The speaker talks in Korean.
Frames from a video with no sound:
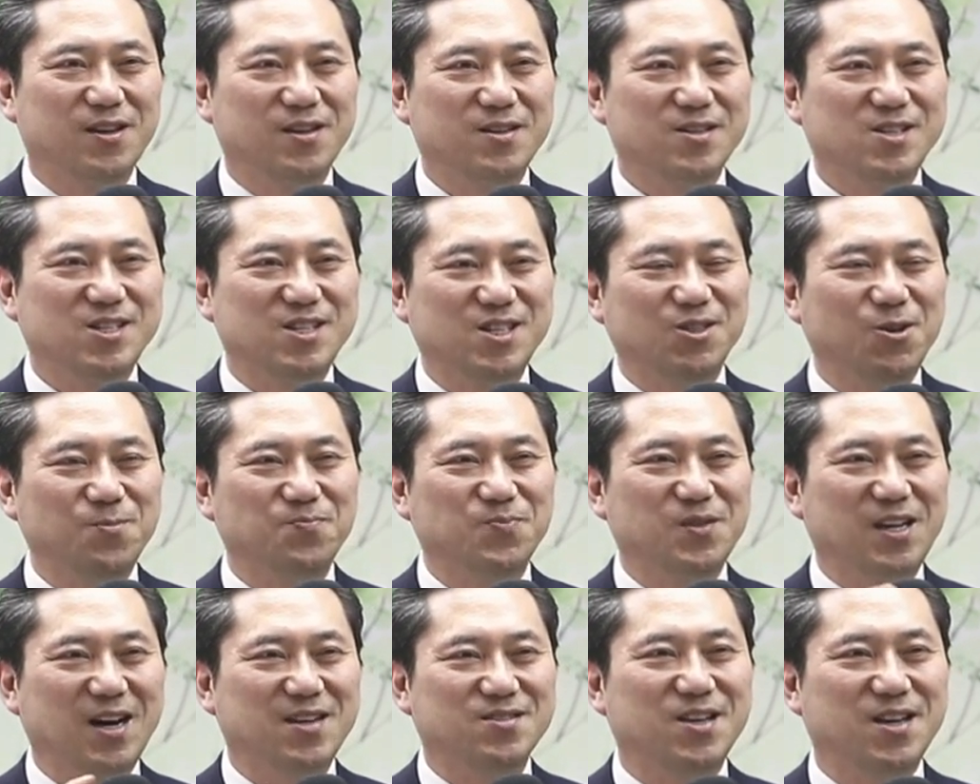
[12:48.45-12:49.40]

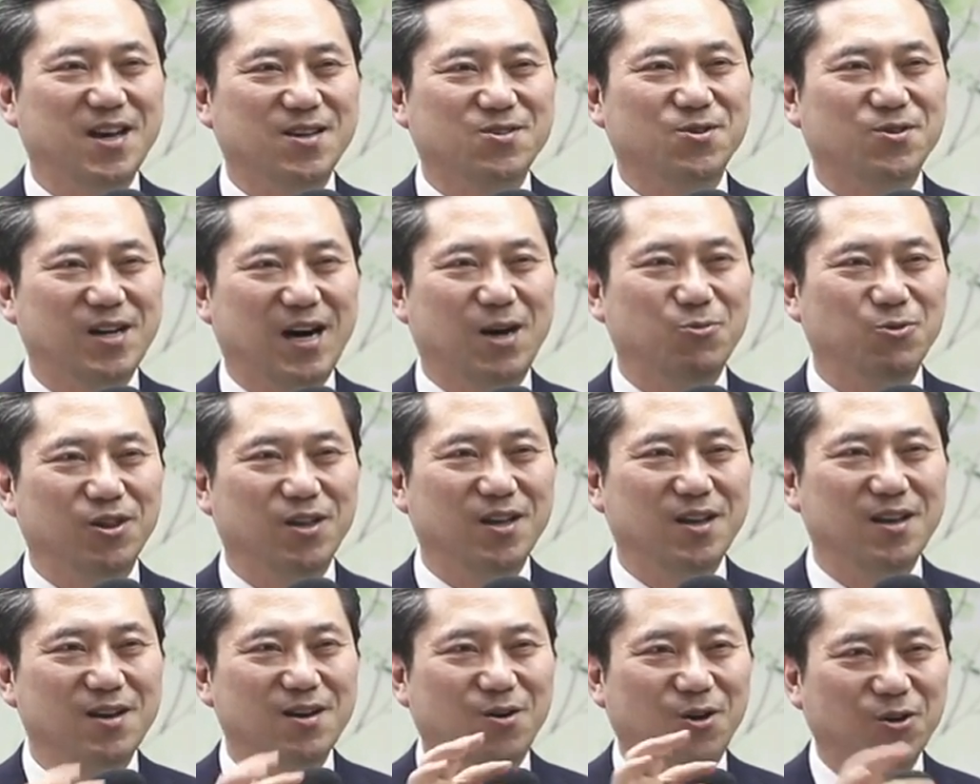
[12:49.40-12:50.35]
실험까지 해서 나온
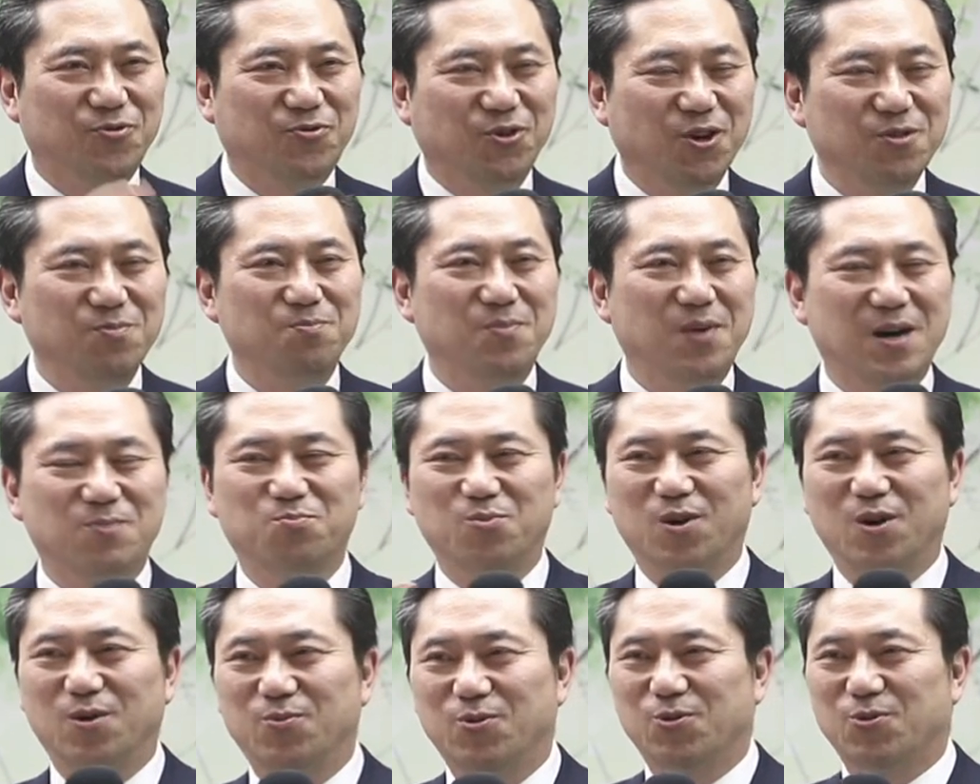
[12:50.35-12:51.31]
어떤
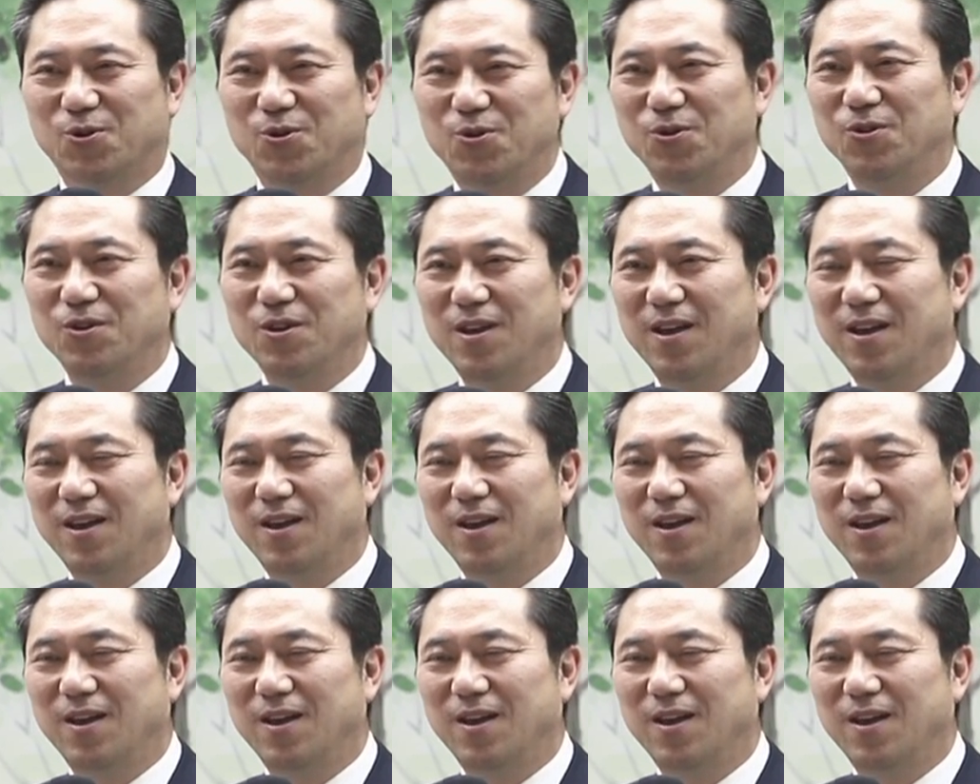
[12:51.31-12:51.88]
방법으로